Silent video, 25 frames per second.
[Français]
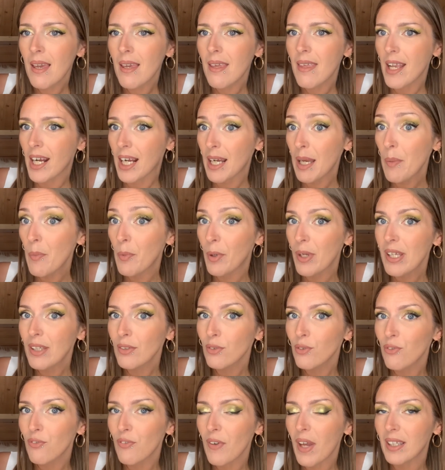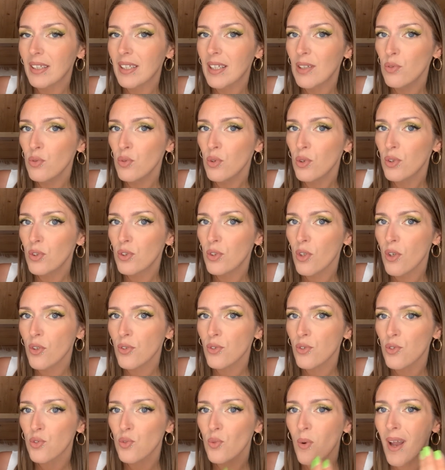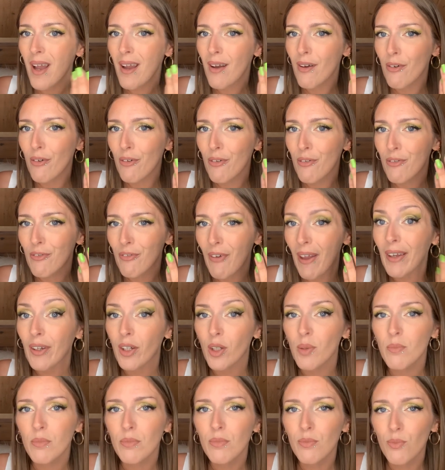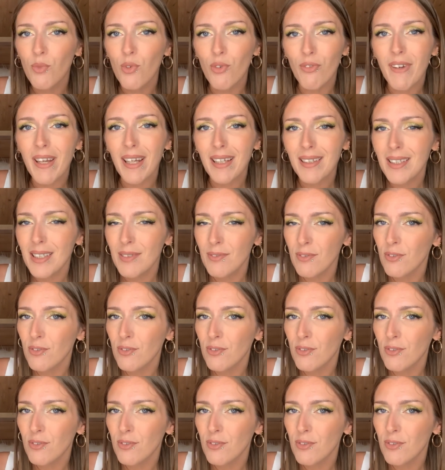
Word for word: il y a quand même moyen de faire des looks sans que ce soit euh, vert comme mon vernis.